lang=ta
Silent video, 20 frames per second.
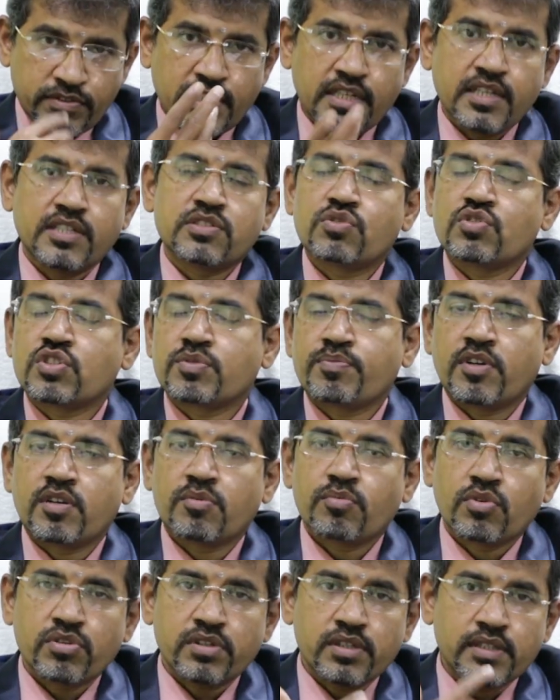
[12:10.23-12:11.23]
ஃபில்லர்ஸ் யூஸ்
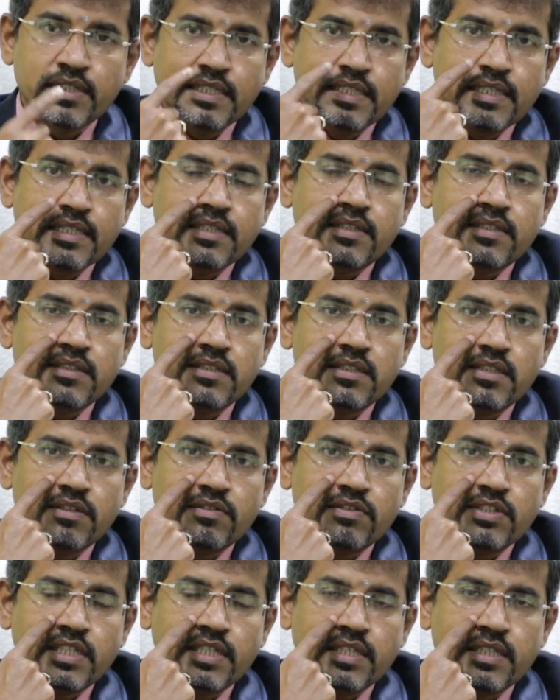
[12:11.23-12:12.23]
பண்ணும்போது இந்த
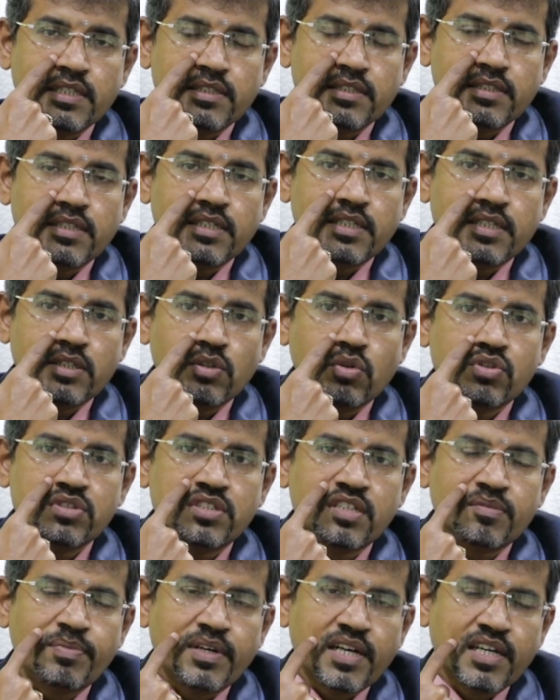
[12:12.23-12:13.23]
இங்கே இந்த
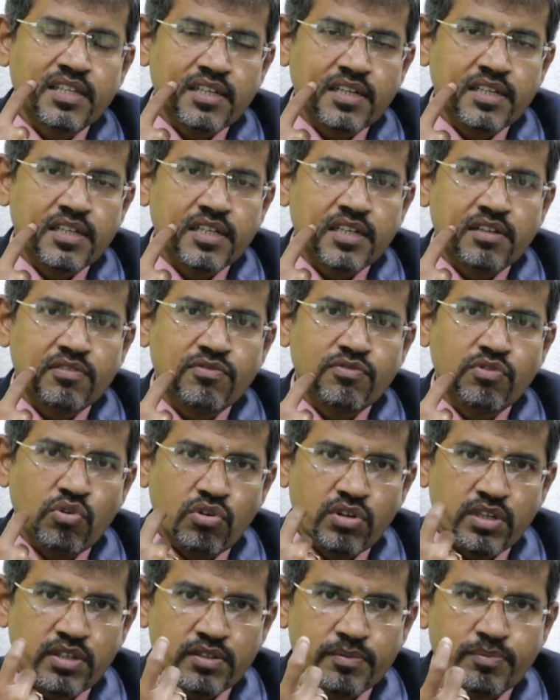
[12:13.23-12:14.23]
நோஸுக்கு பக்கத்தில் இருக்கிற
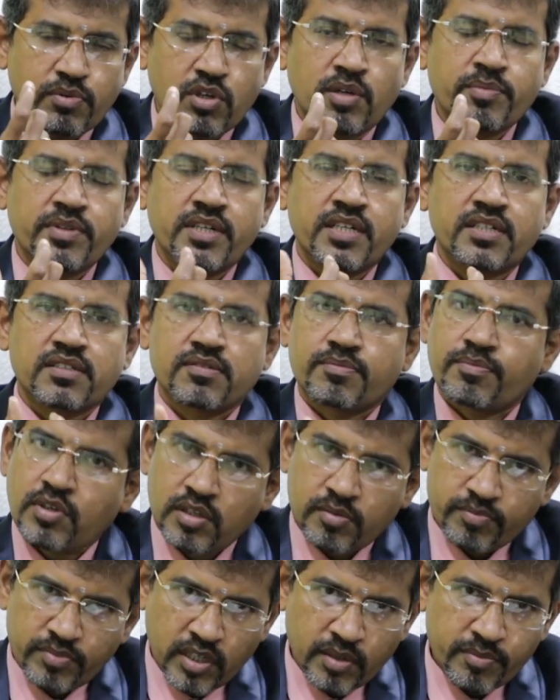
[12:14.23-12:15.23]
ஃபோல்டு ப்ராமினன்ட்
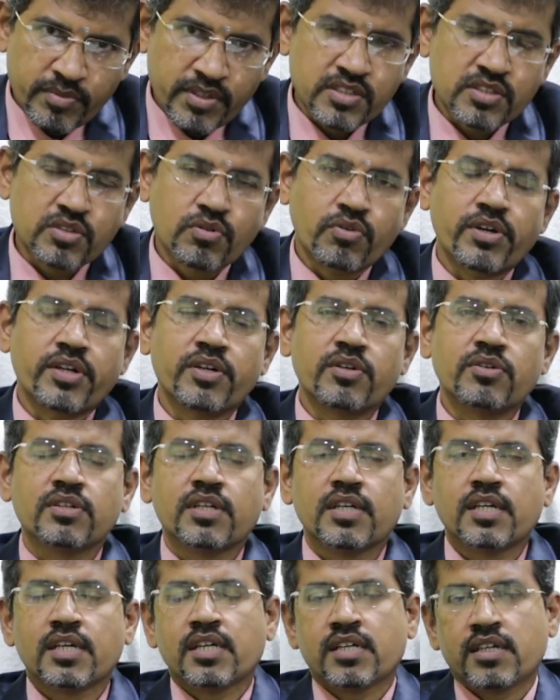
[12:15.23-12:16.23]
ப்ராமினன்ஸ் குறையும்
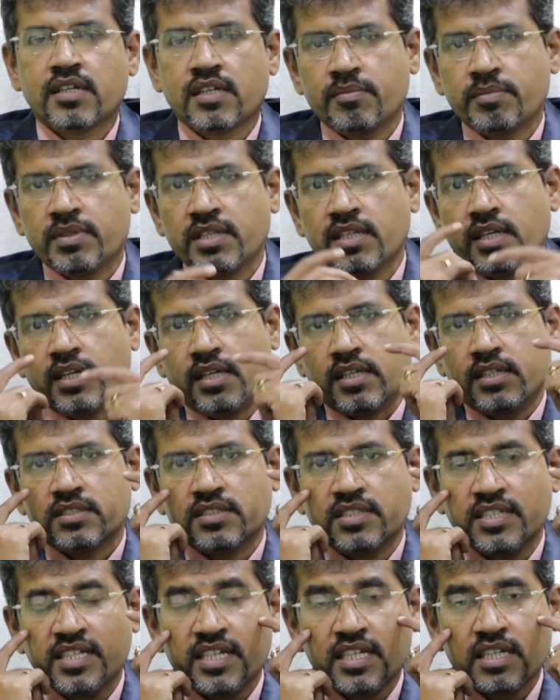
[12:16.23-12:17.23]
நம்ம இந்த
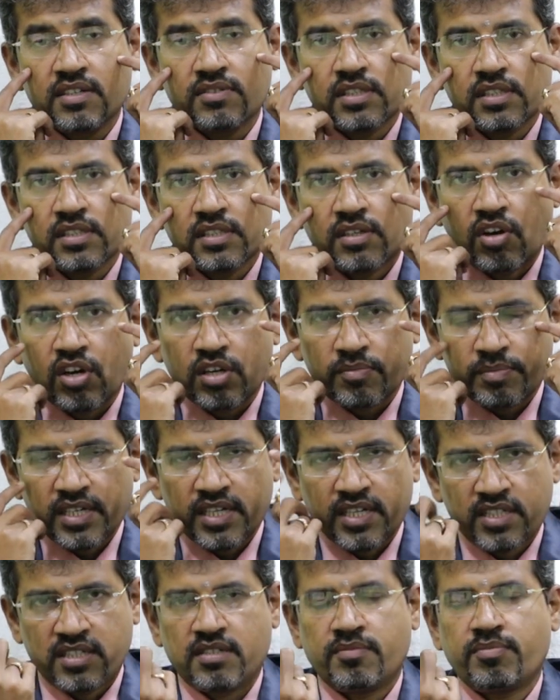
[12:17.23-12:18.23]
சீக்கை வந்து
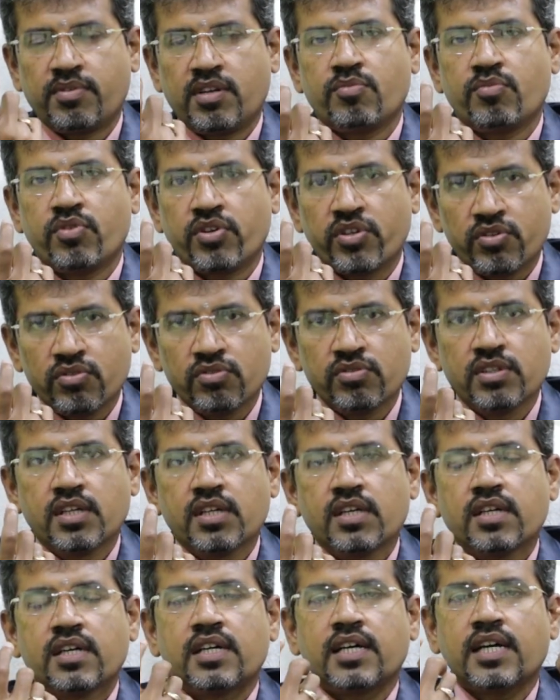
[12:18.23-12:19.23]
ஆக்மெண்டேஷன் பண்ண முடியும்
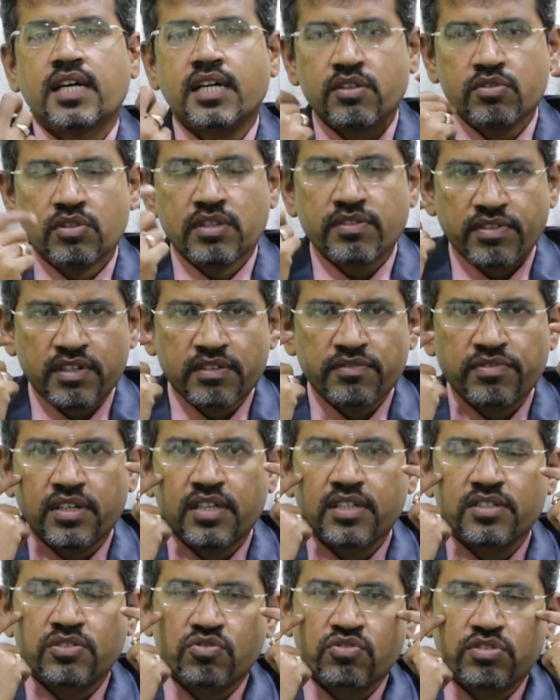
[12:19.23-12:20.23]
அங்கே டிஃப்ரெண்ட்
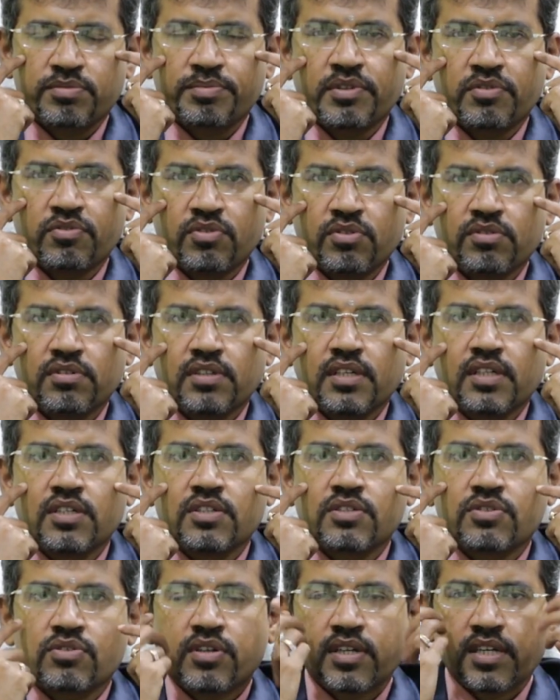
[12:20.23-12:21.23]
ஃபில்லர்ஸ் யூஸ் பண்ணுவோம்
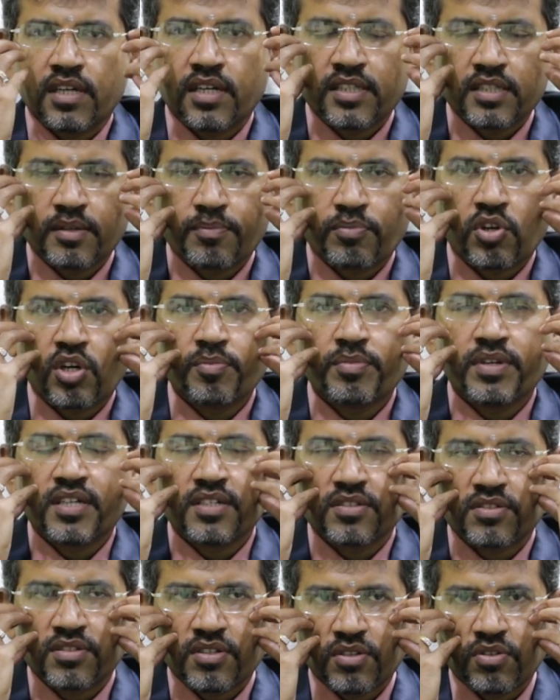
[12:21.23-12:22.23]
ஸோ அதனால் இந்த
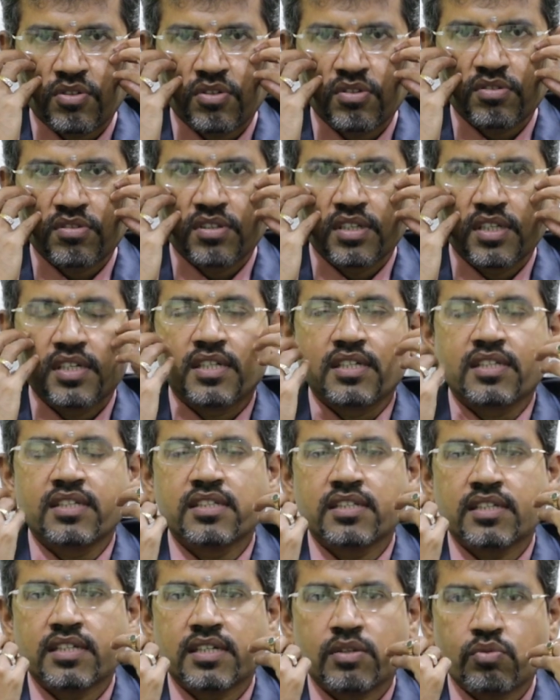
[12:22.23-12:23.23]
ப்ராமினன்ஸ் இருக்கும்
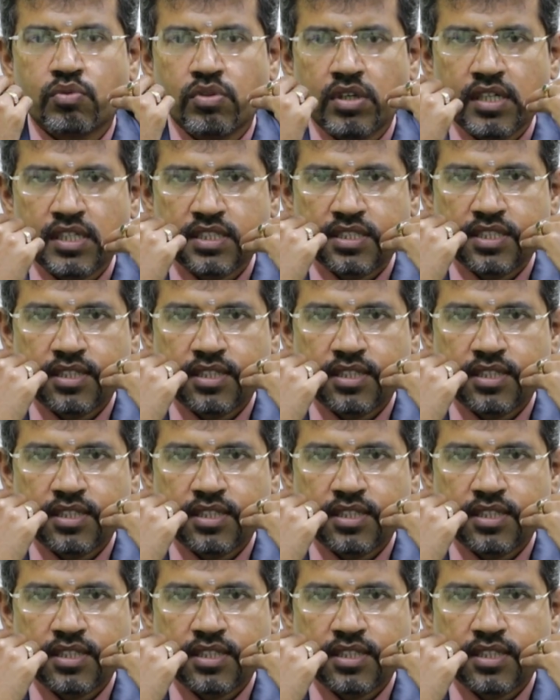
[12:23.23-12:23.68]
இந்த உள்ள